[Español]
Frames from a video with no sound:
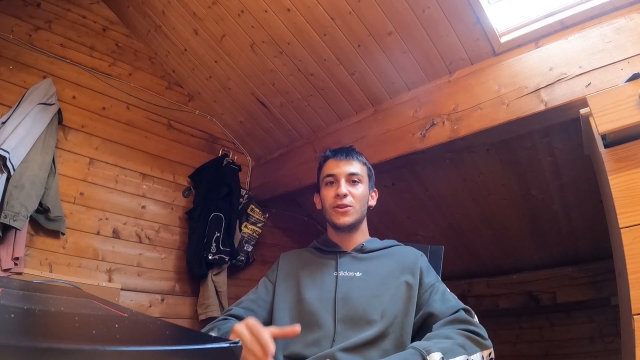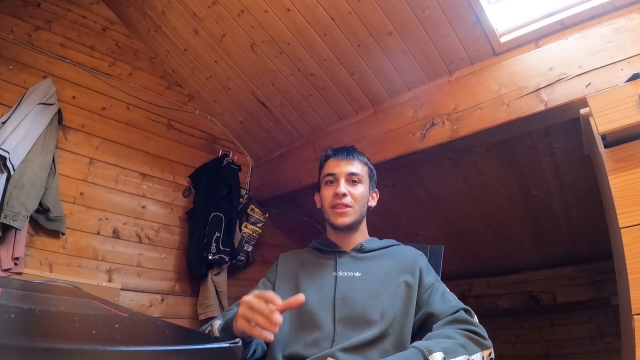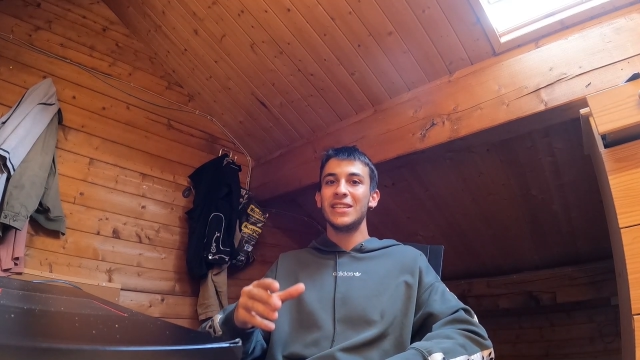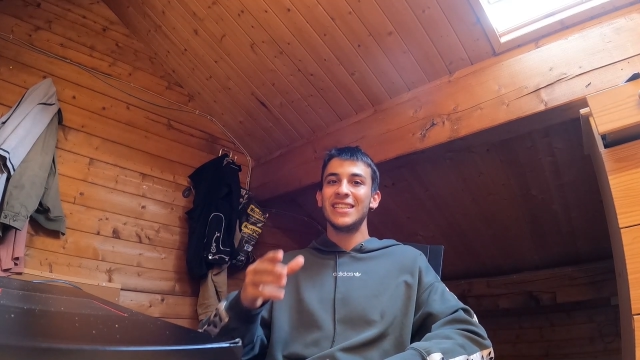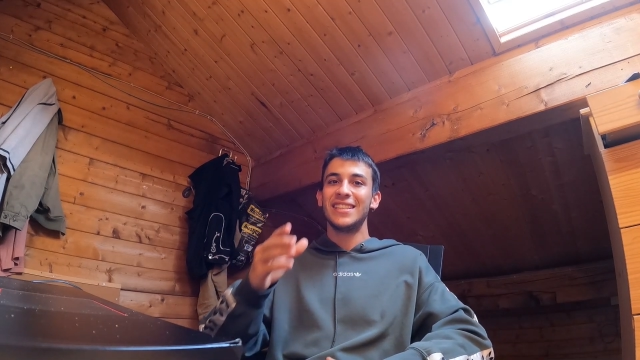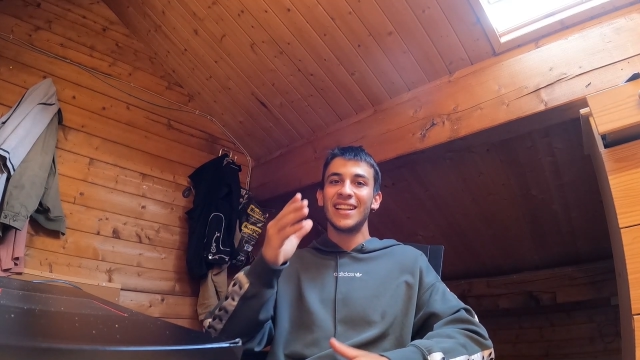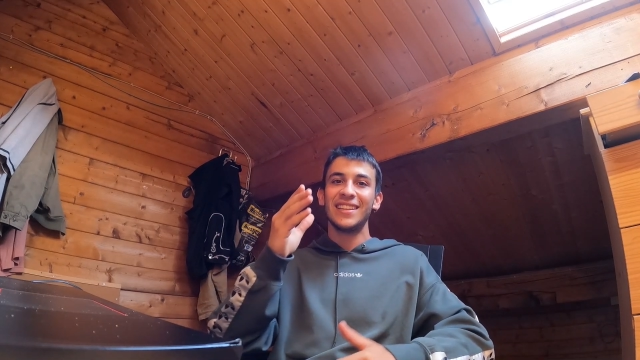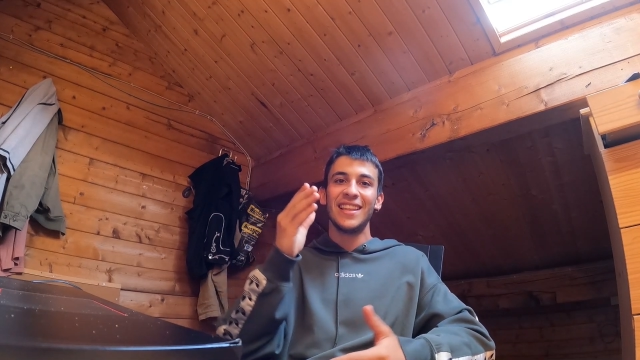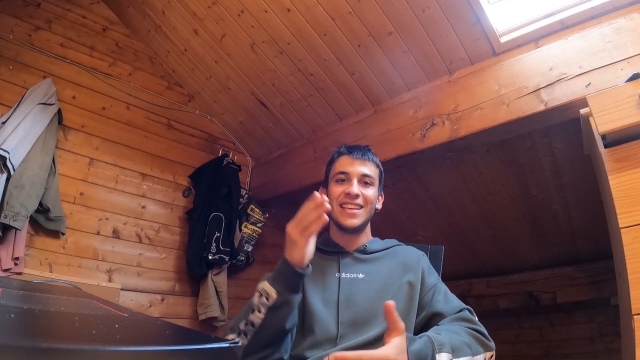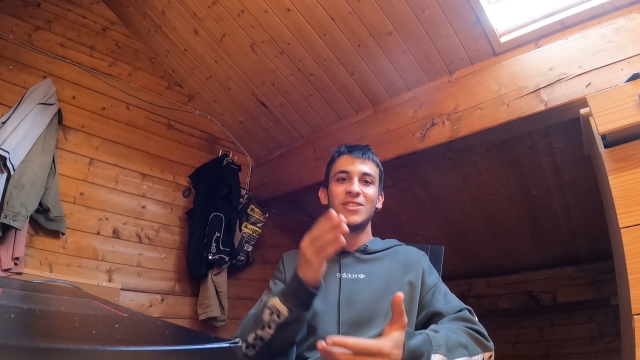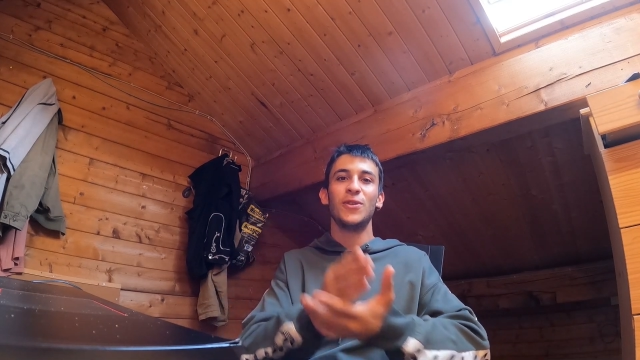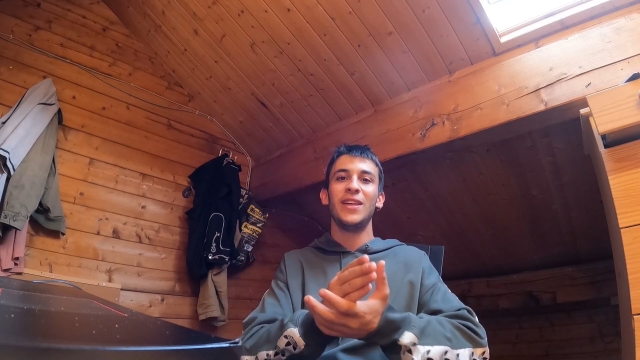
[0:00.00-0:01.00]
Entonces se
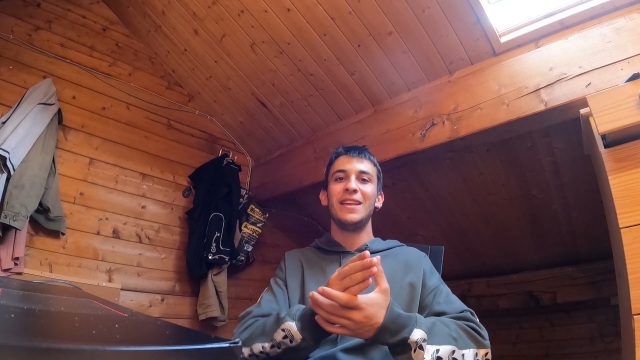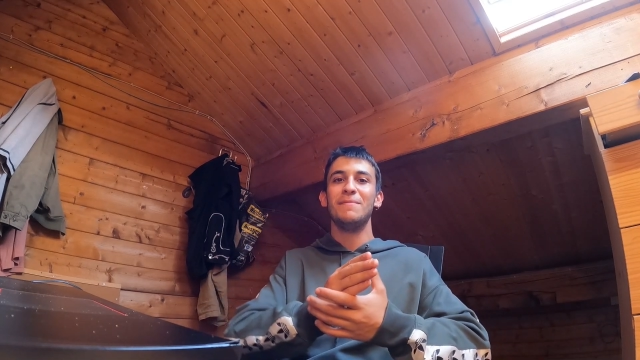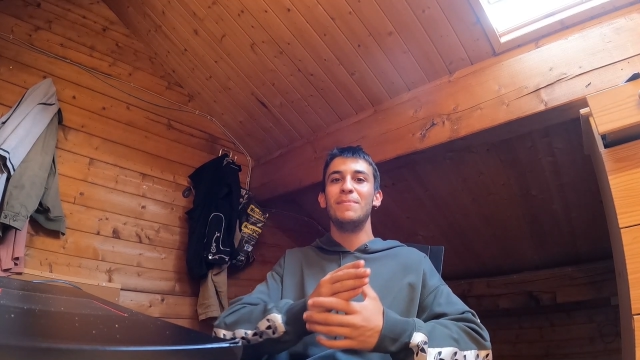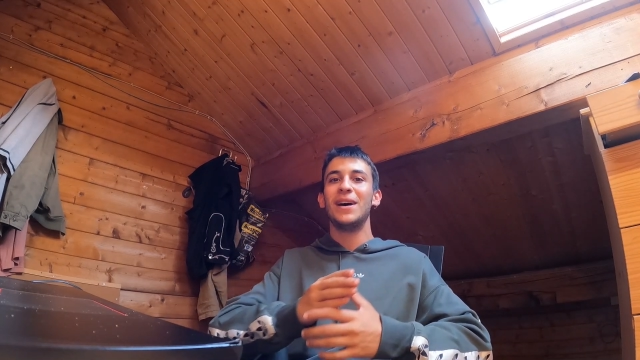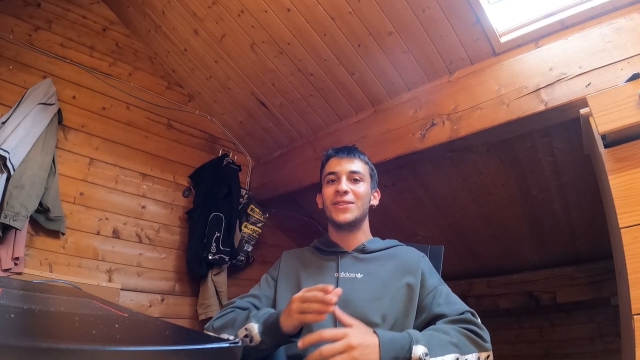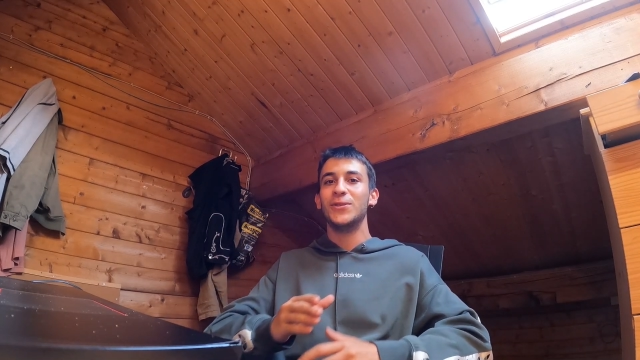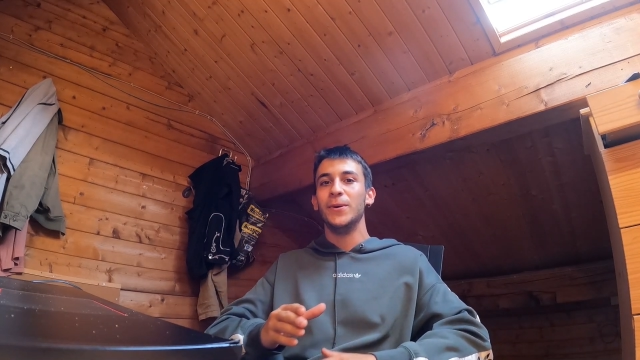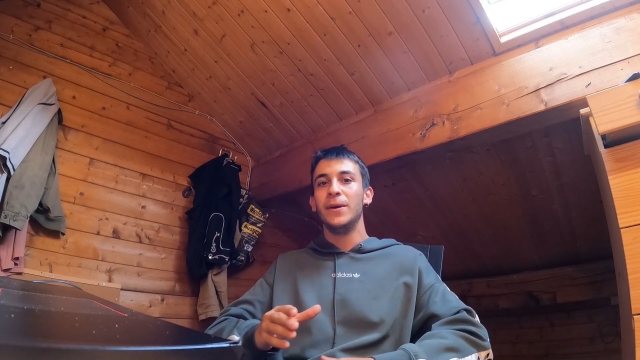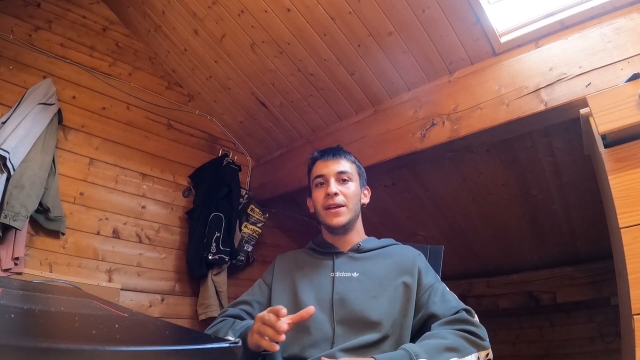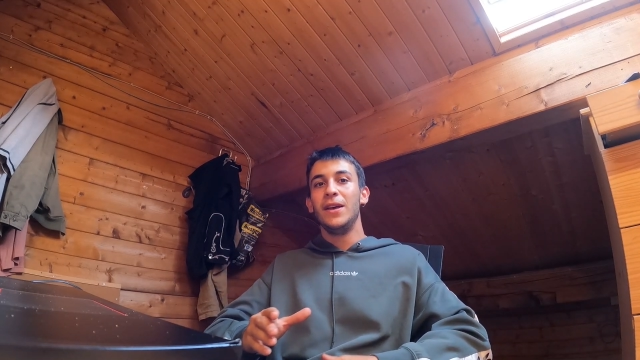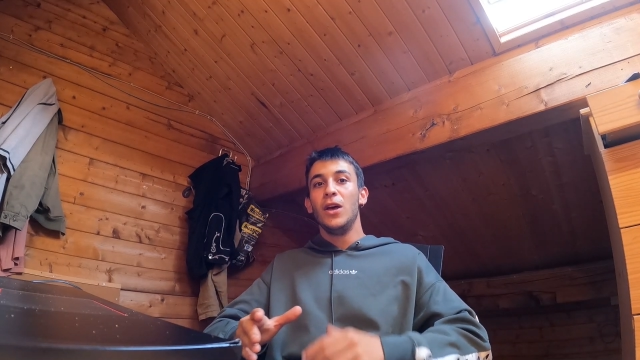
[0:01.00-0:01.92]
trata de eso, del impacto.